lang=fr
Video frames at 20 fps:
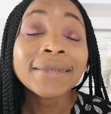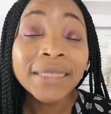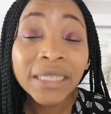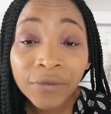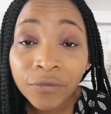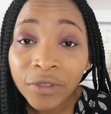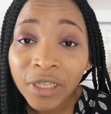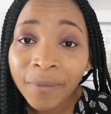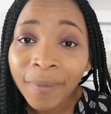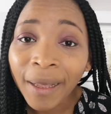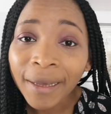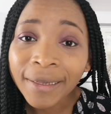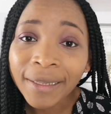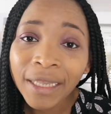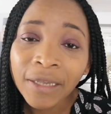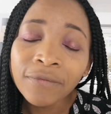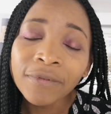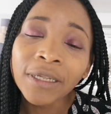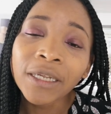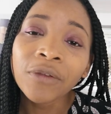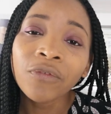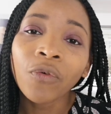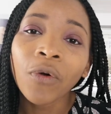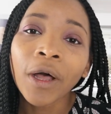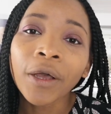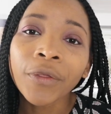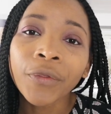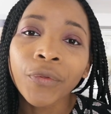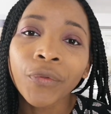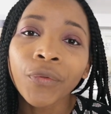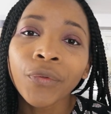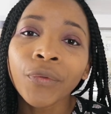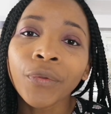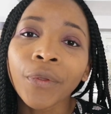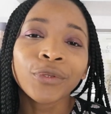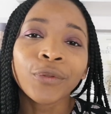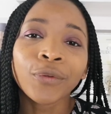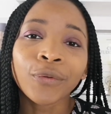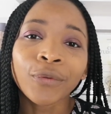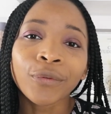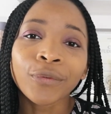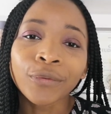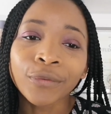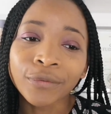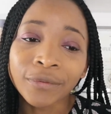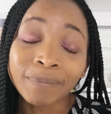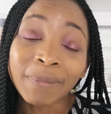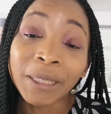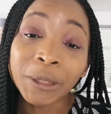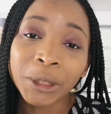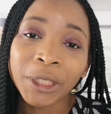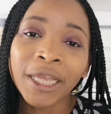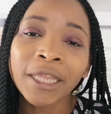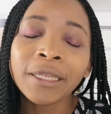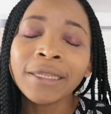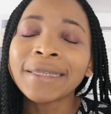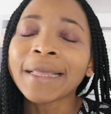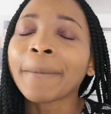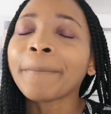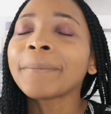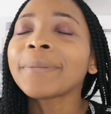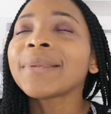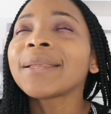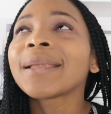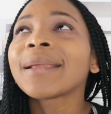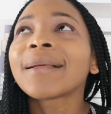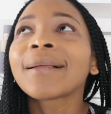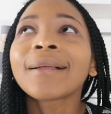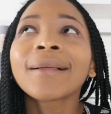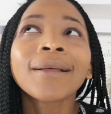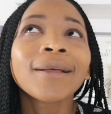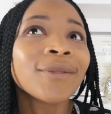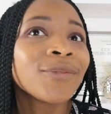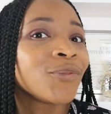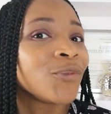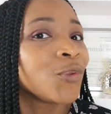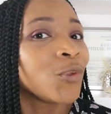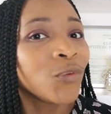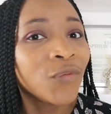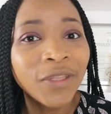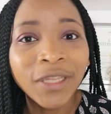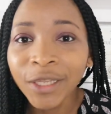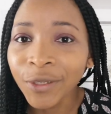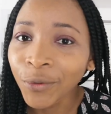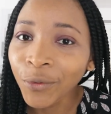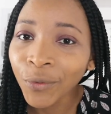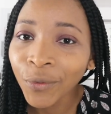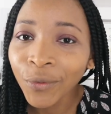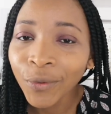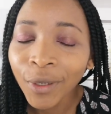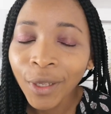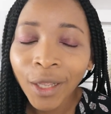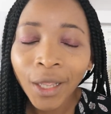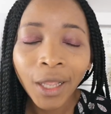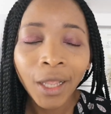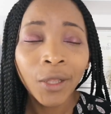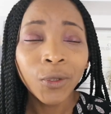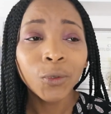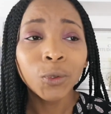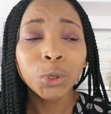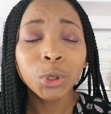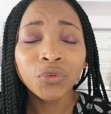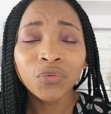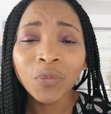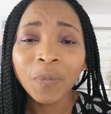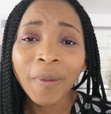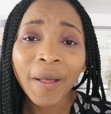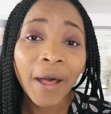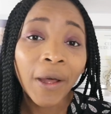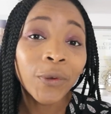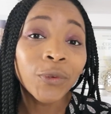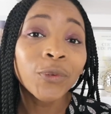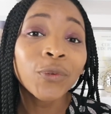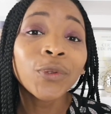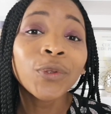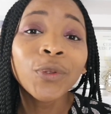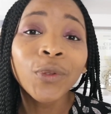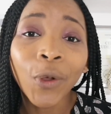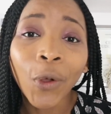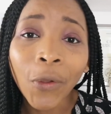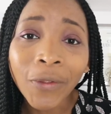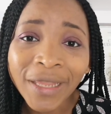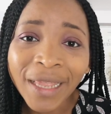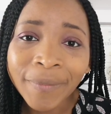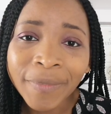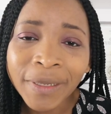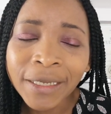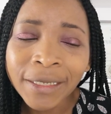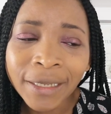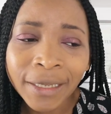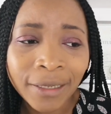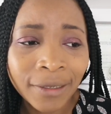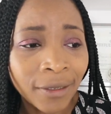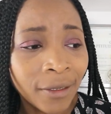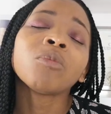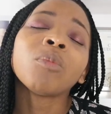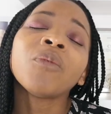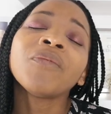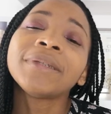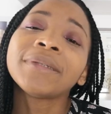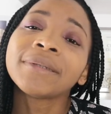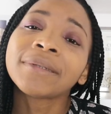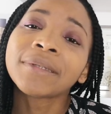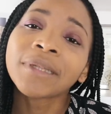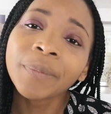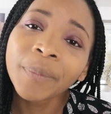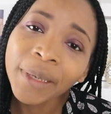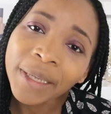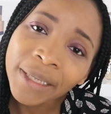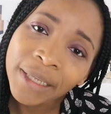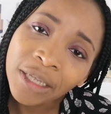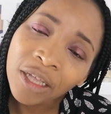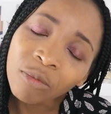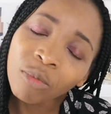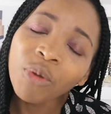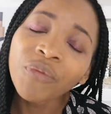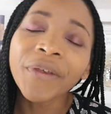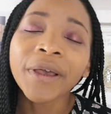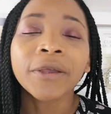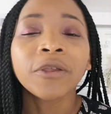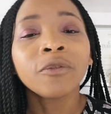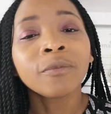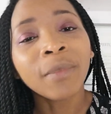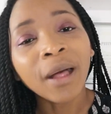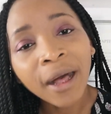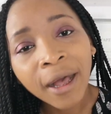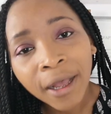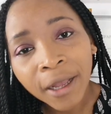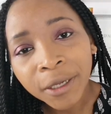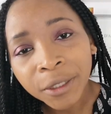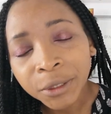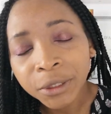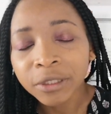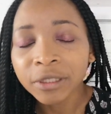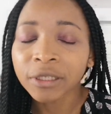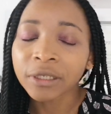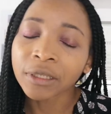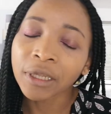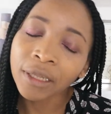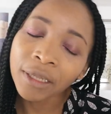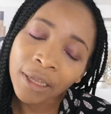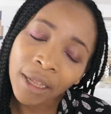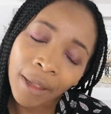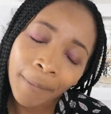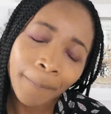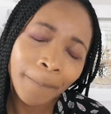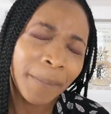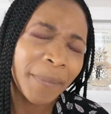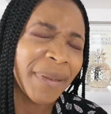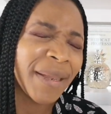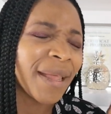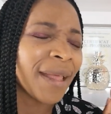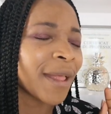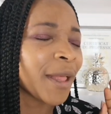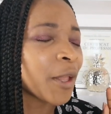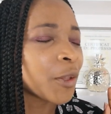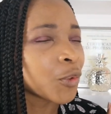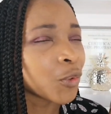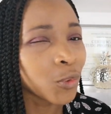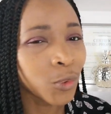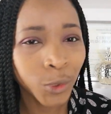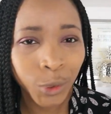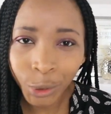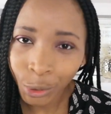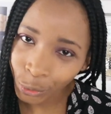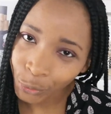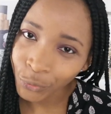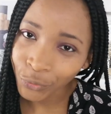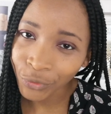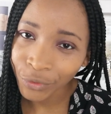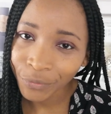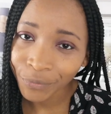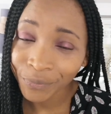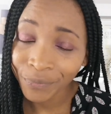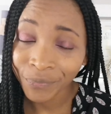Si vous débarquez, vous allez voir que dans ma chaîne, il y a plein de vidéos où je vous parle de rentabilité. Comment fixer ses prix, comment faire une marge, plein de choses.